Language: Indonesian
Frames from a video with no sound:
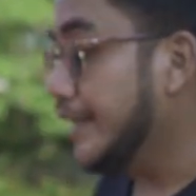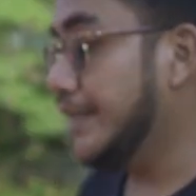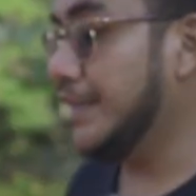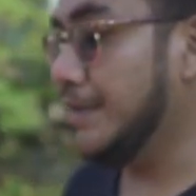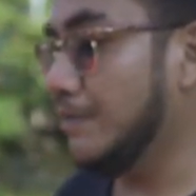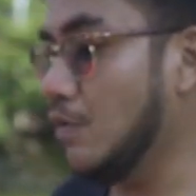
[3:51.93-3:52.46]

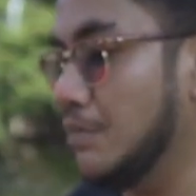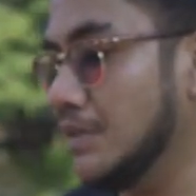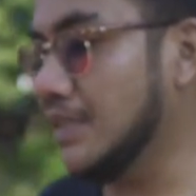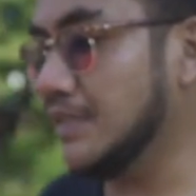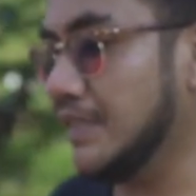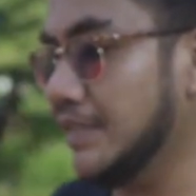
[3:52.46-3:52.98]
Ini mobil
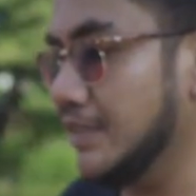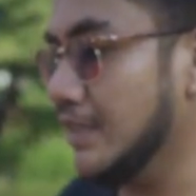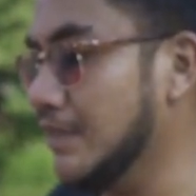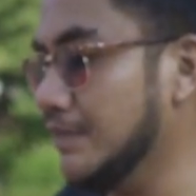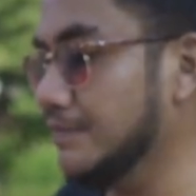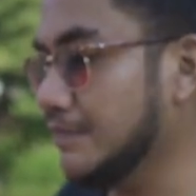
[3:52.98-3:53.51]

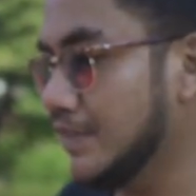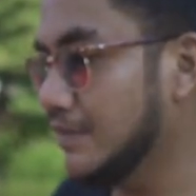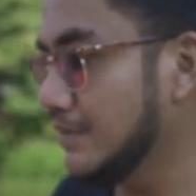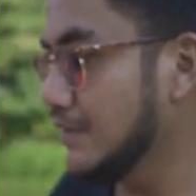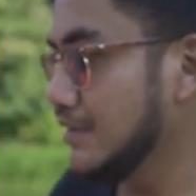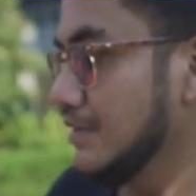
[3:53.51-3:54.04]
cc-nya
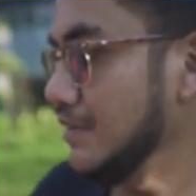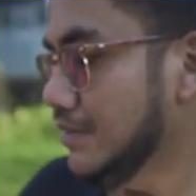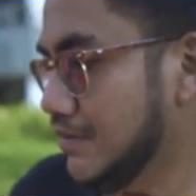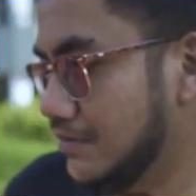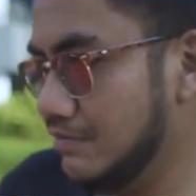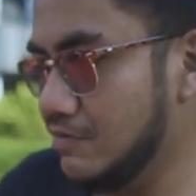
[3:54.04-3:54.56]

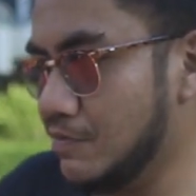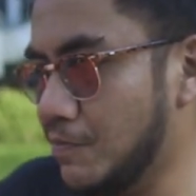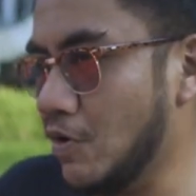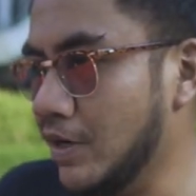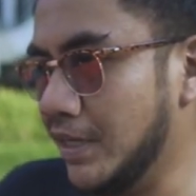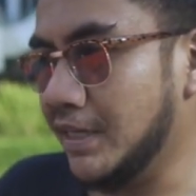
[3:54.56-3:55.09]

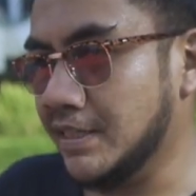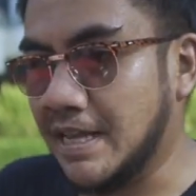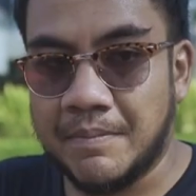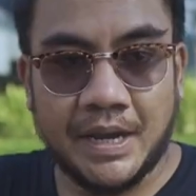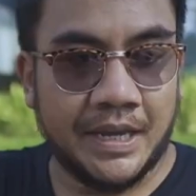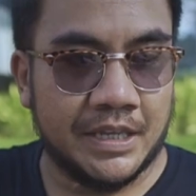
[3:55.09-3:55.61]
Pol nih, ini
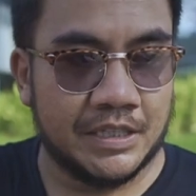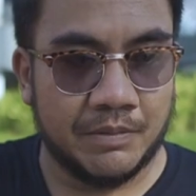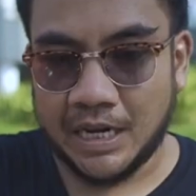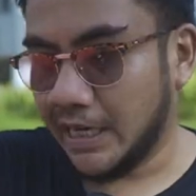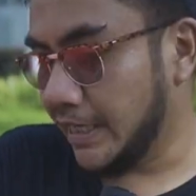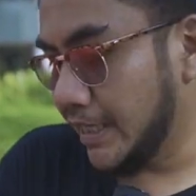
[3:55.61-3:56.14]
sama kayak
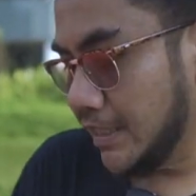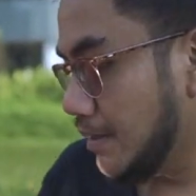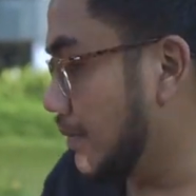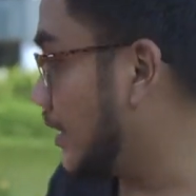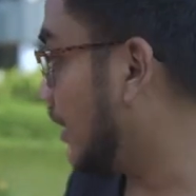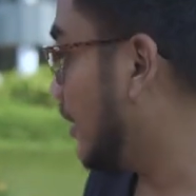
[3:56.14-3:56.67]
kanan kiri
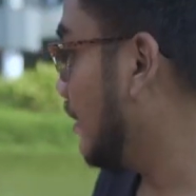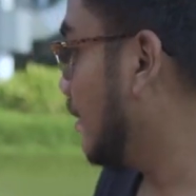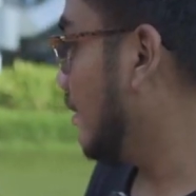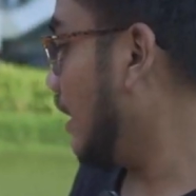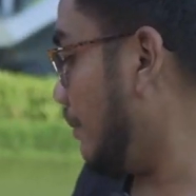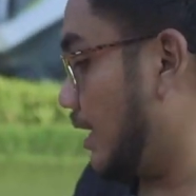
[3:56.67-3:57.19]
sama nih.
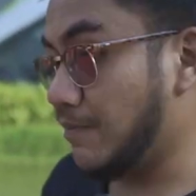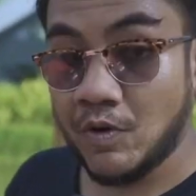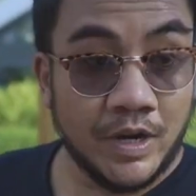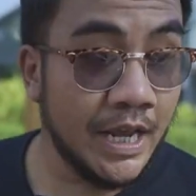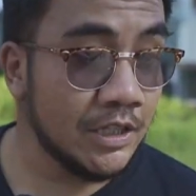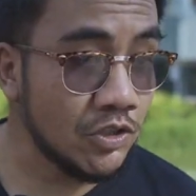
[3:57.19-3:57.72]
Eh beda
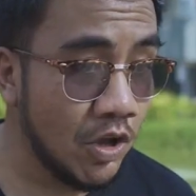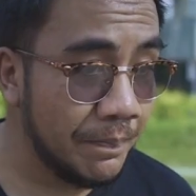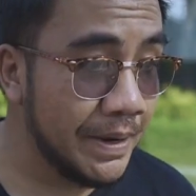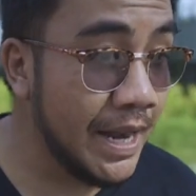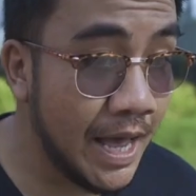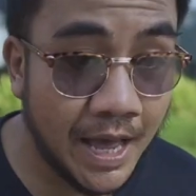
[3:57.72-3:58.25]
model sob,
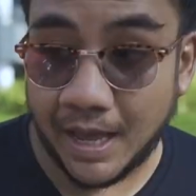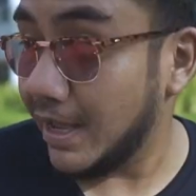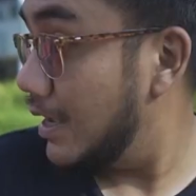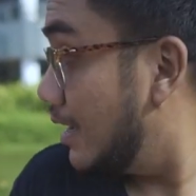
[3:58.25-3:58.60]
beda.